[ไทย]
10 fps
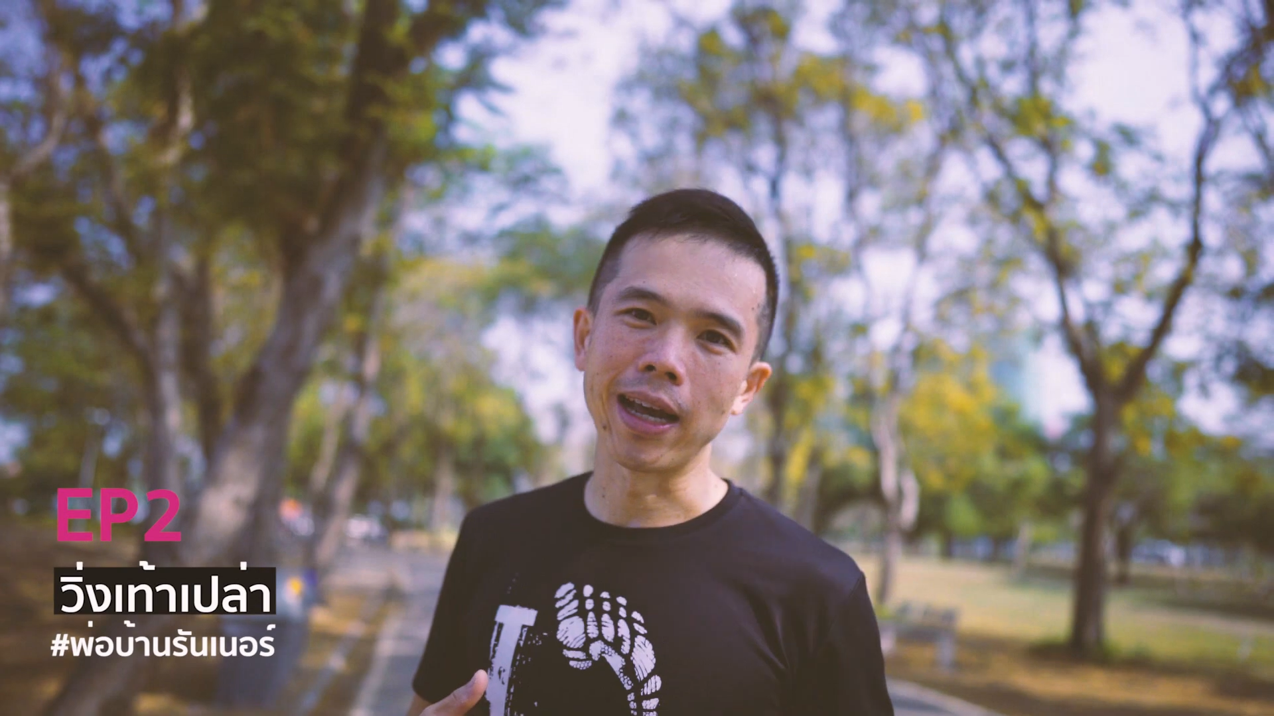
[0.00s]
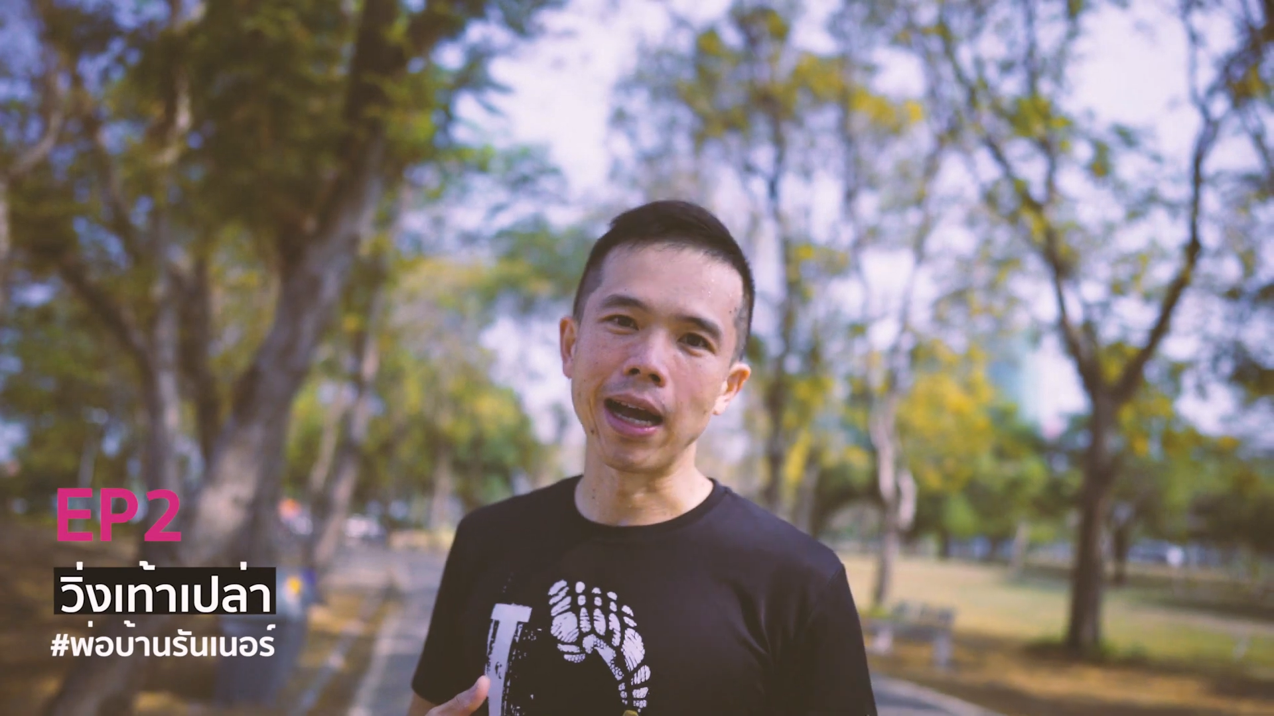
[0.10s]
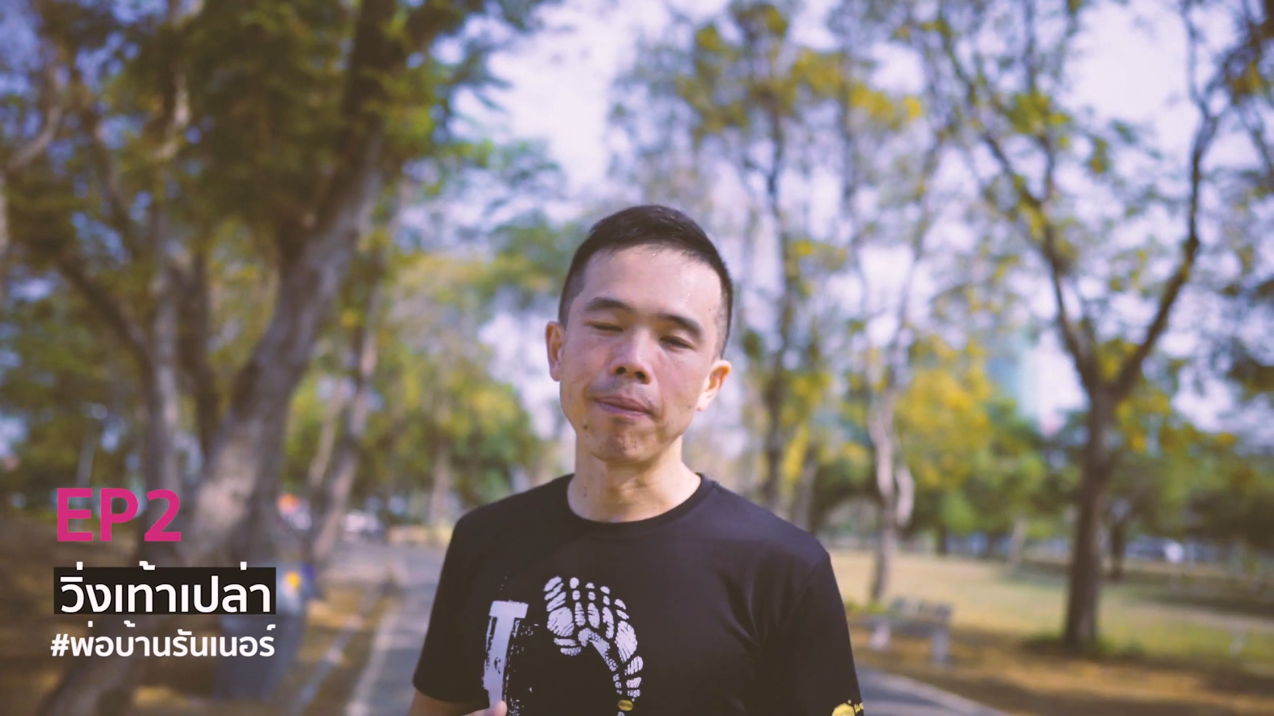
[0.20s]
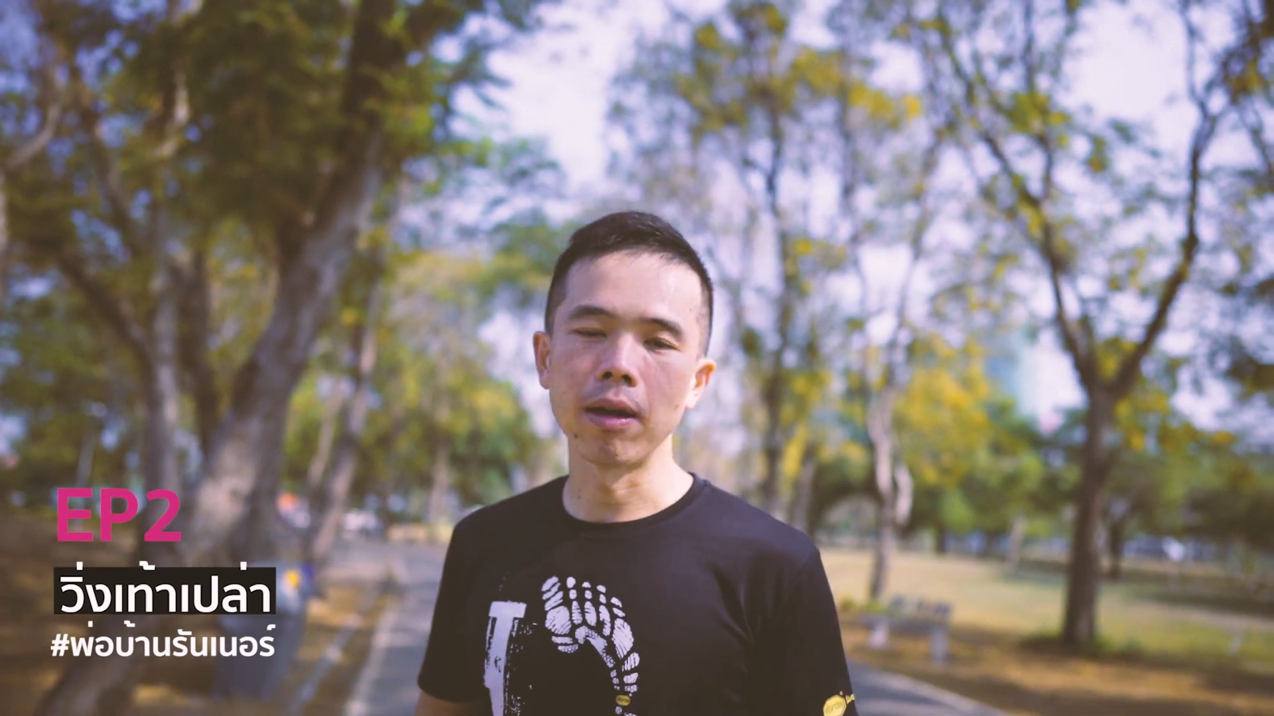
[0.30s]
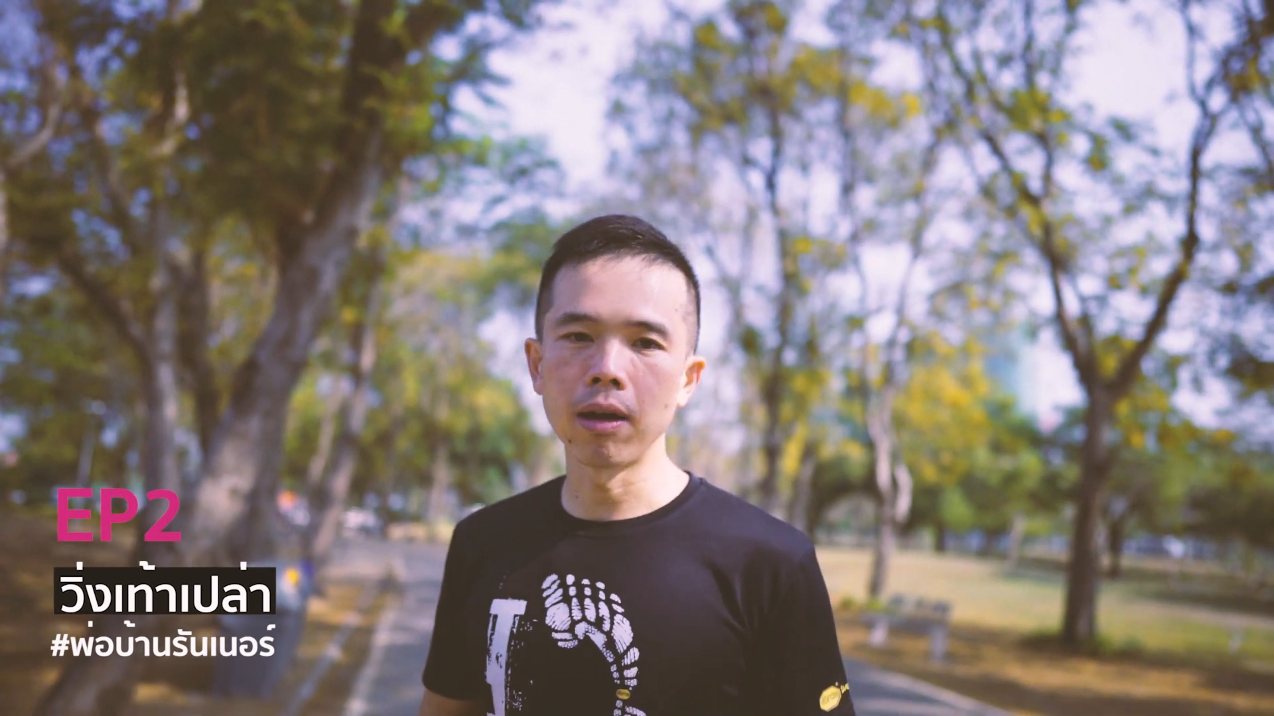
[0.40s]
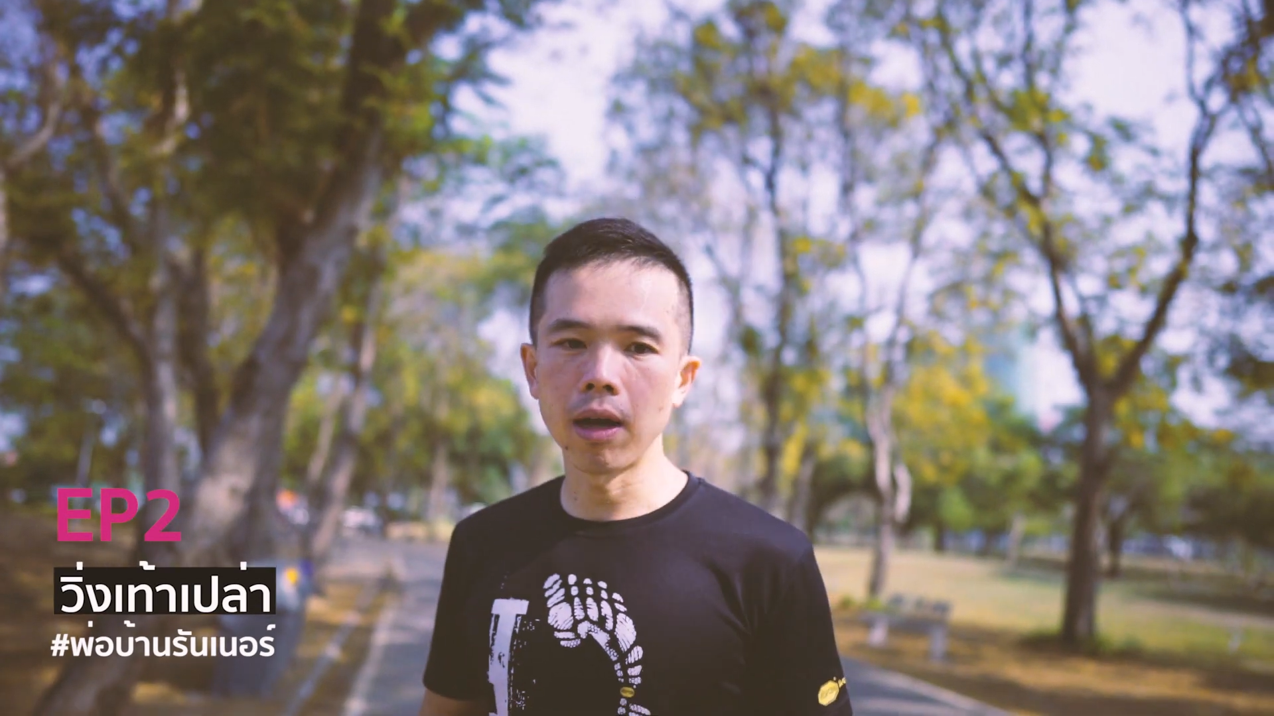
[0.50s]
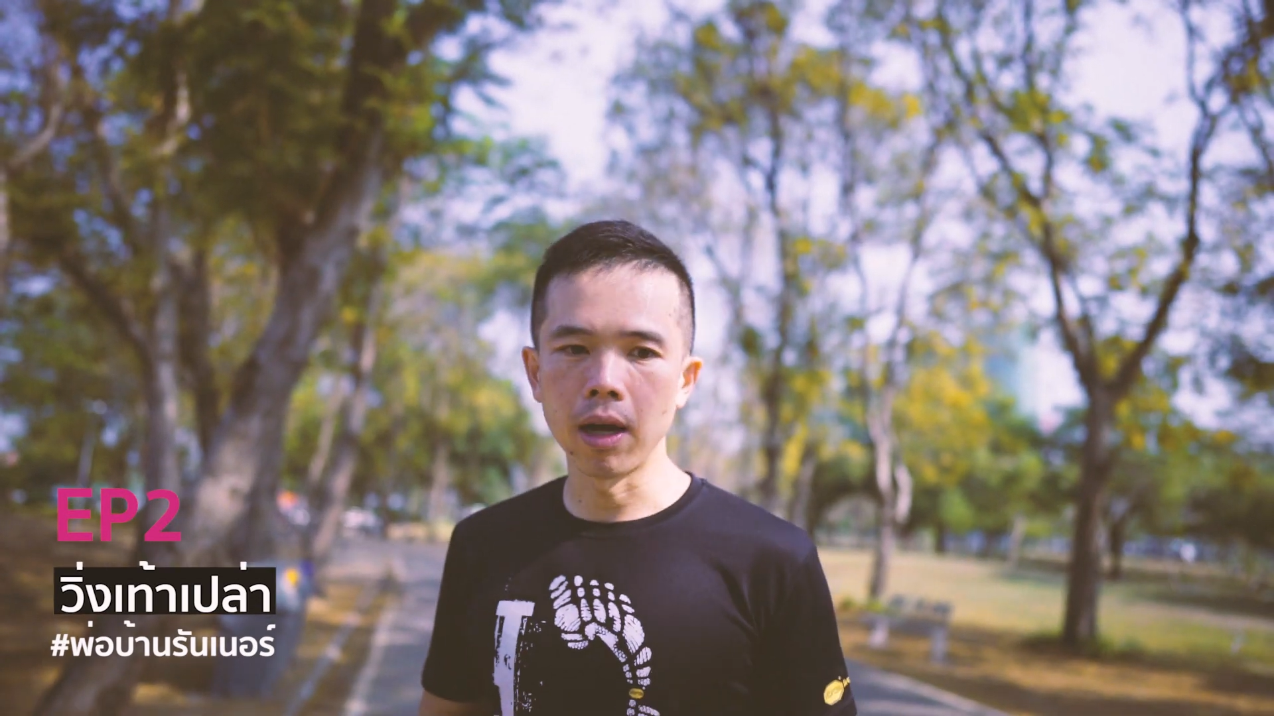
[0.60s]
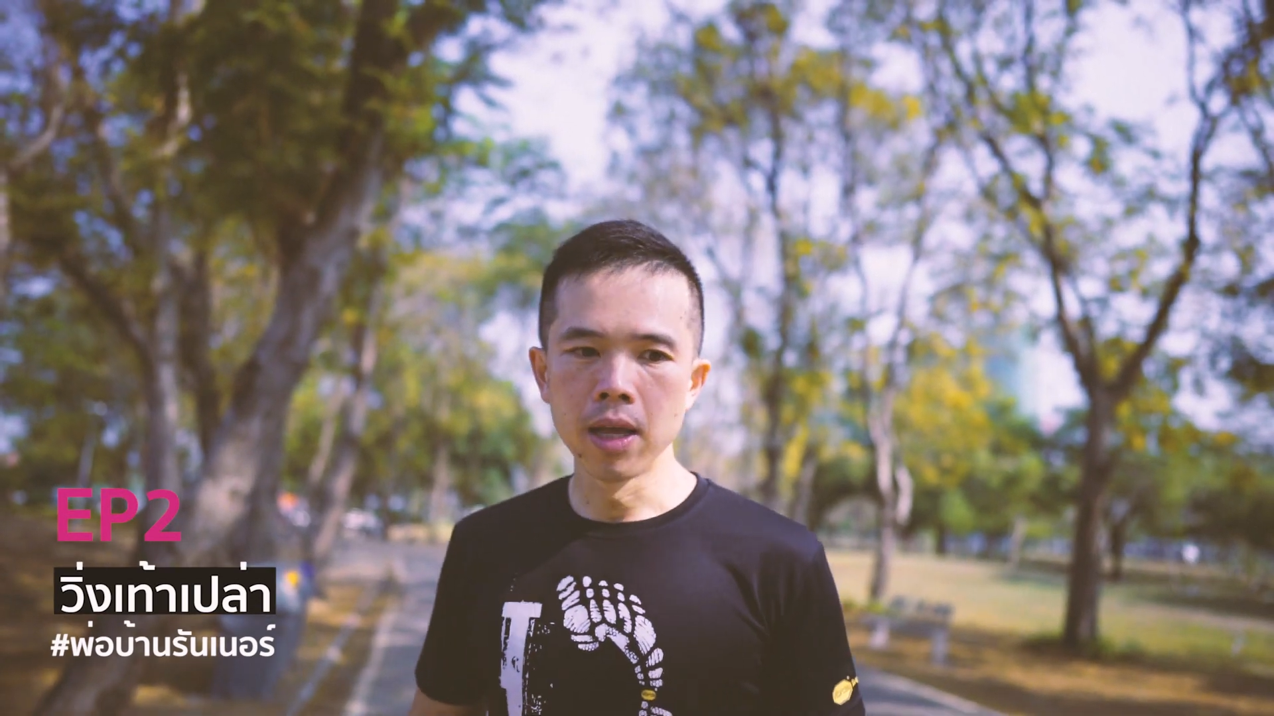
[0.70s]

นะครับ แล้วก็